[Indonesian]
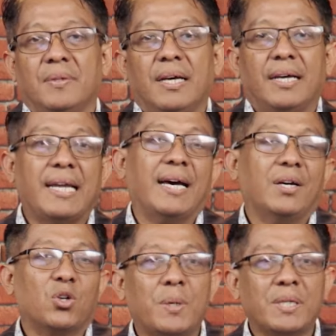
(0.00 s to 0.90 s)
Nah,
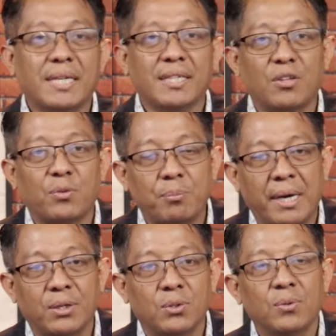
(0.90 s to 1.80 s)
Rumah Sakit Advent
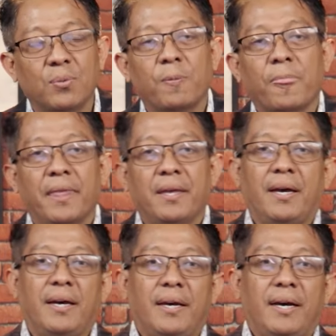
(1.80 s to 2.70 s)
Bandung
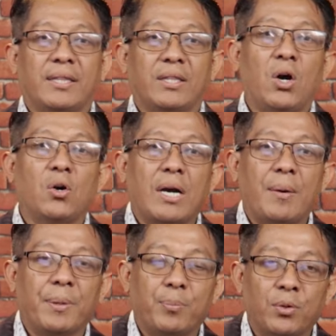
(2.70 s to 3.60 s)
atau
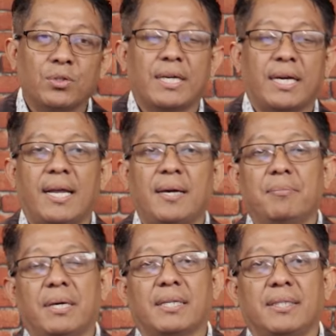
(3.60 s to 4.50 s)
kami pun sekarang
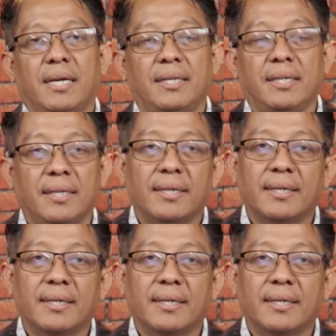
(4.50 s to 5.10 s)
bekerja di